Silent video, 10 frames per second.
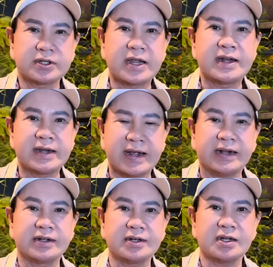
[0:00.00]
kỳ này
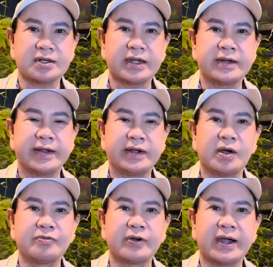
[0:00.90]
nặng nữa đó kỳ này
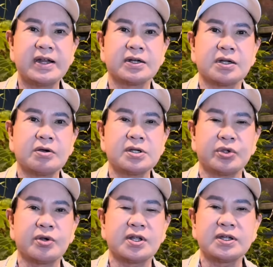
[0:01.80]
không phải là nói
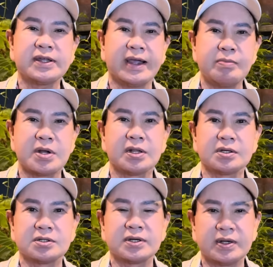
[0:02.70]
chuyện đơn giản bình
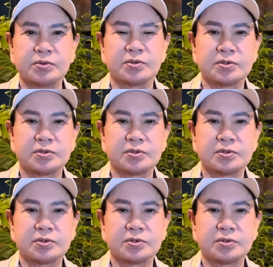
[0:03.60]
thường đâu